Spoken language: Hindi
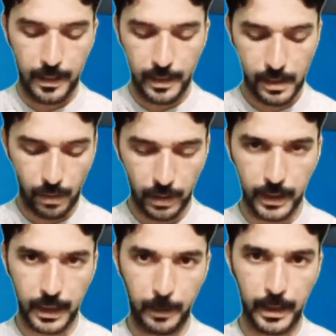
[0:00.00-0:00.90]
इंस्टॉल
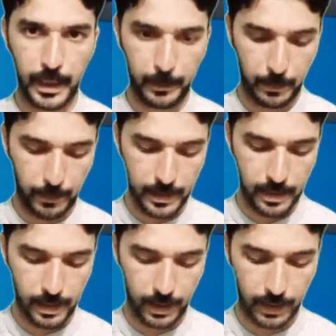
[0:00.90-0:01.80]
करने के बाद आपके पास
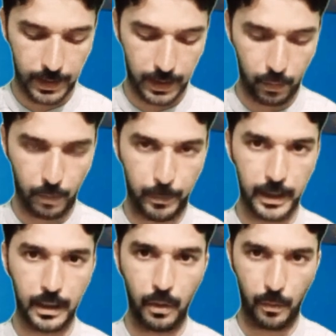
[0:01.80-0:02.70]
इस तरह का एक
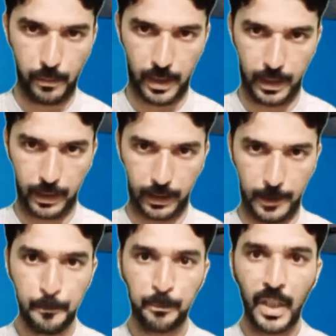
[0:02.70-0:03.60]
ओपन का ऑप्शन आएगा